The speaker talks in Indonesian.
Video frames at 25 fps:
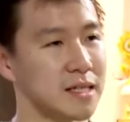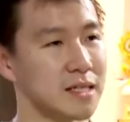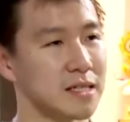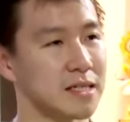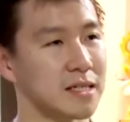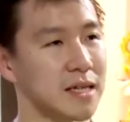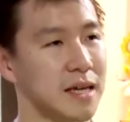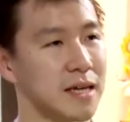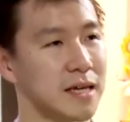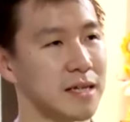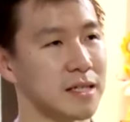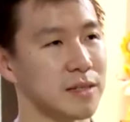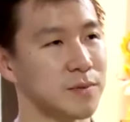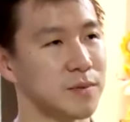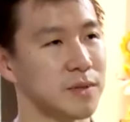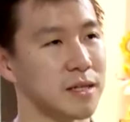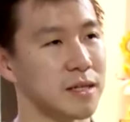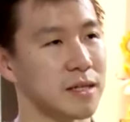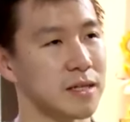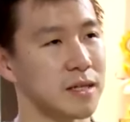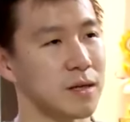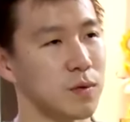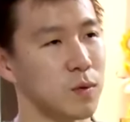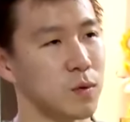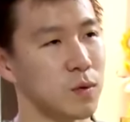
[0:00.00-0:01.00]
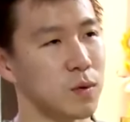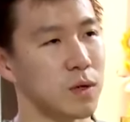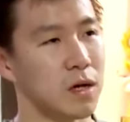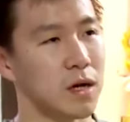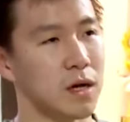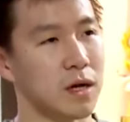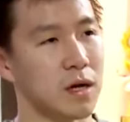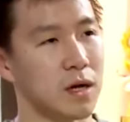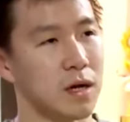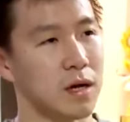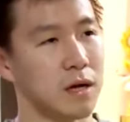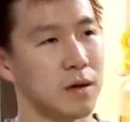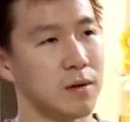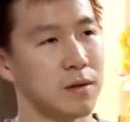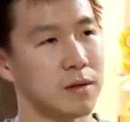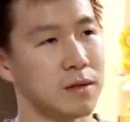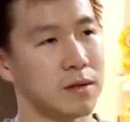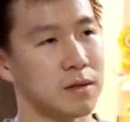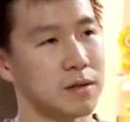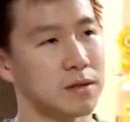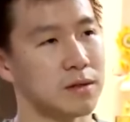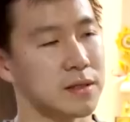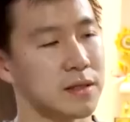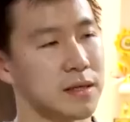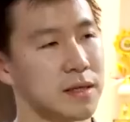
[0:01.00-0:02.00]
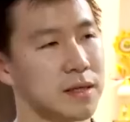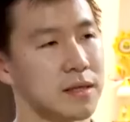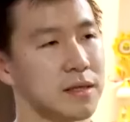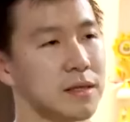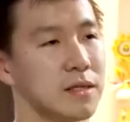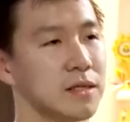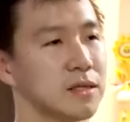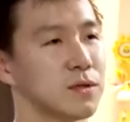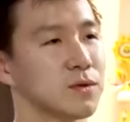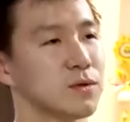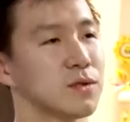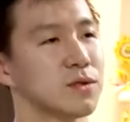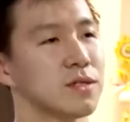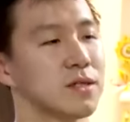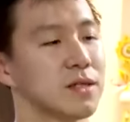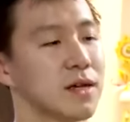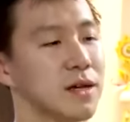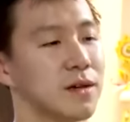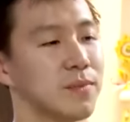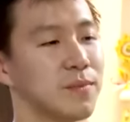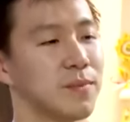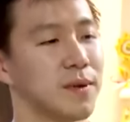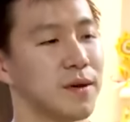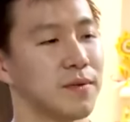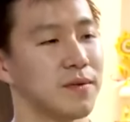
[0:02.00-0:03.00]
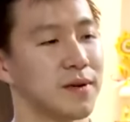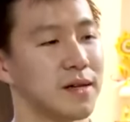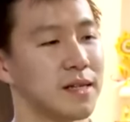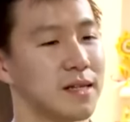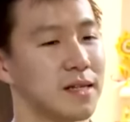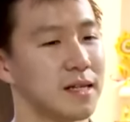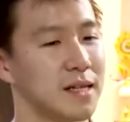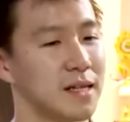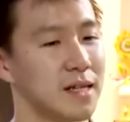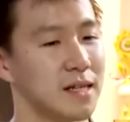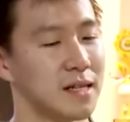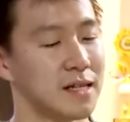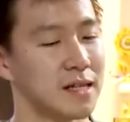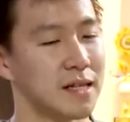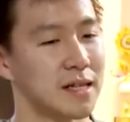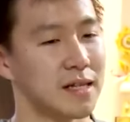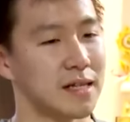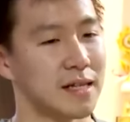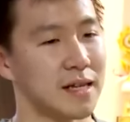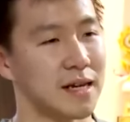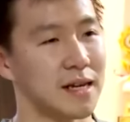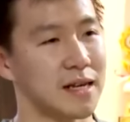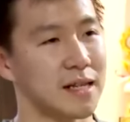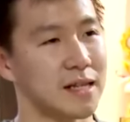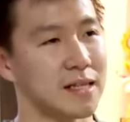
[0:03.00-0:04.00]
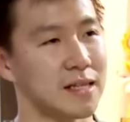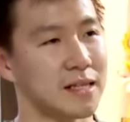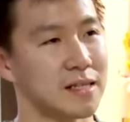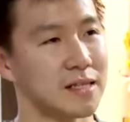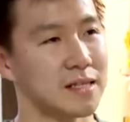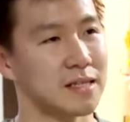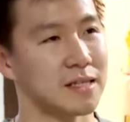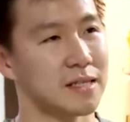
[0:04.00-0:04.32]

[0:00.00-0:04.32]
saya sebenarnya udah sering diskusi dengan Pak Fadil dan terakhir